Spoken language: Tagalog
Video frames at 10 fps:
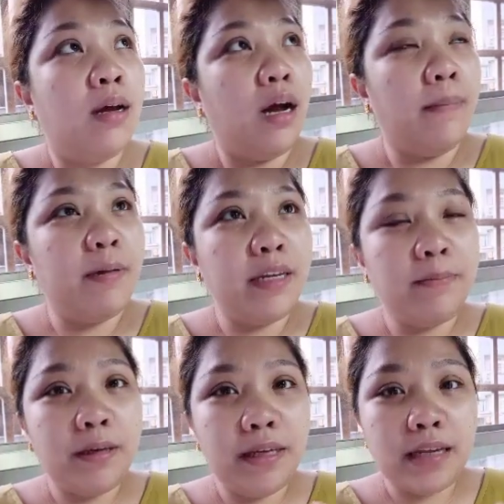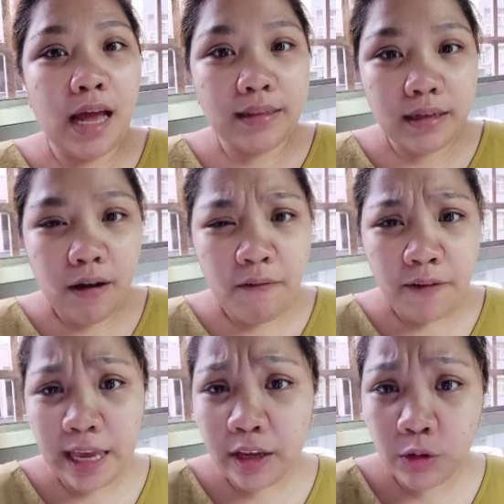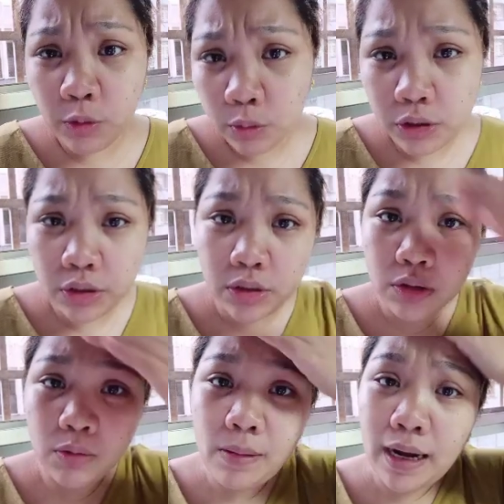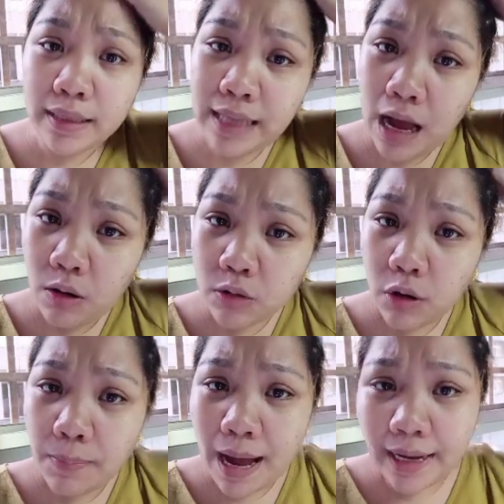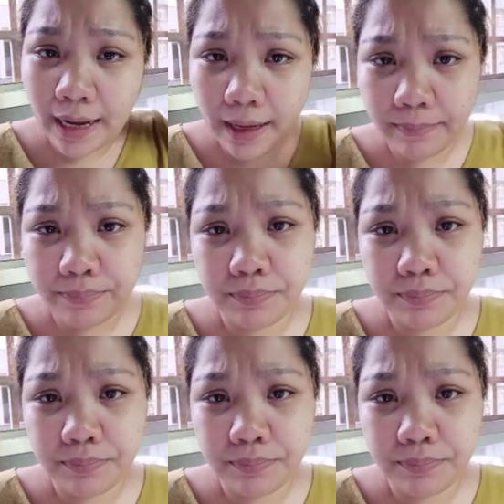uh, binibigyan natin ng fake news itong mga taong to para